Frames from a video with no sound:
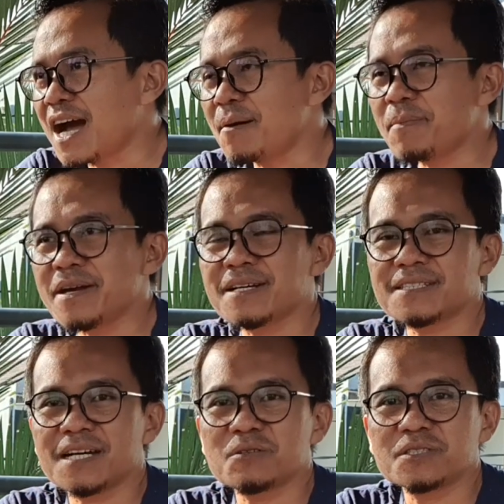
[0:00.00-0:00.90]
apa
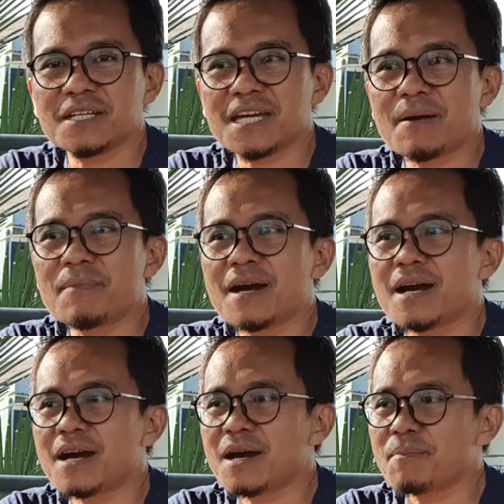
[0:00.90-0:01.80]
yang seharusnya
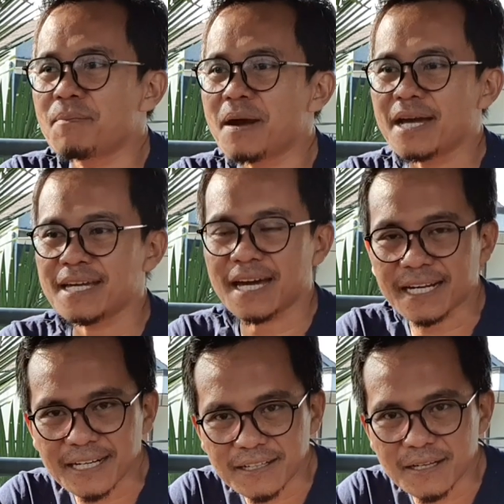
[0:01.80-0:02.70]
Yamaha
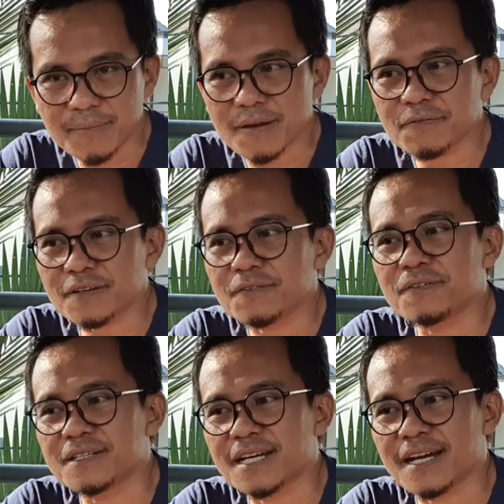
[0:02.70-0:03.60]
bayar ke Maverick
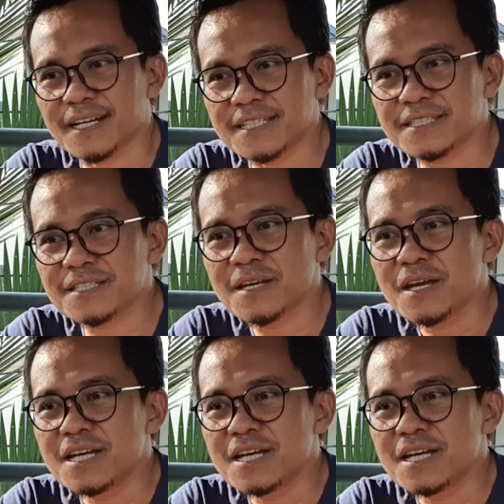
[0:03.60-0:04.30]
Vinales